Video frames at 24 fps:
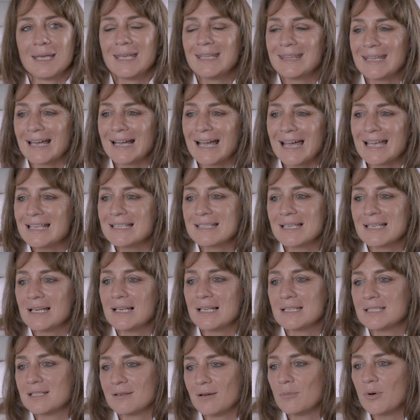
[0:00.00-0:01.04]
Esta casa
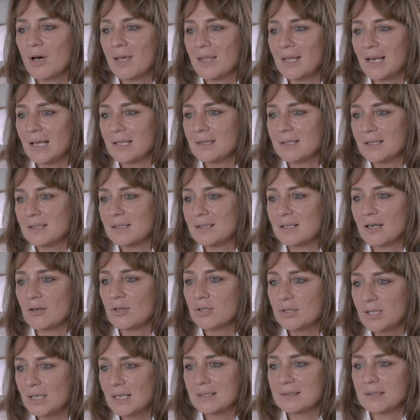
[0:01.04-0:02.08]
la llevamos adelante entre
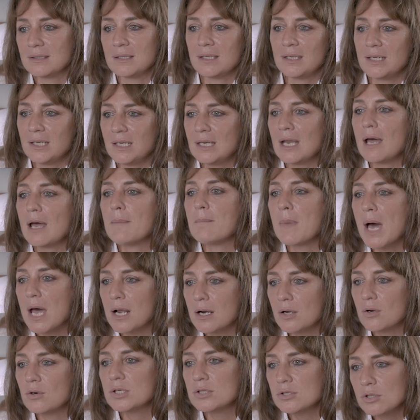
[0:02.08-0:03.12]
los tres, Irina,
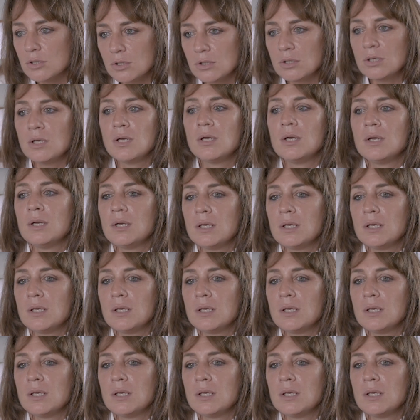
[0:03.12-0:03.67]
Marco y yo.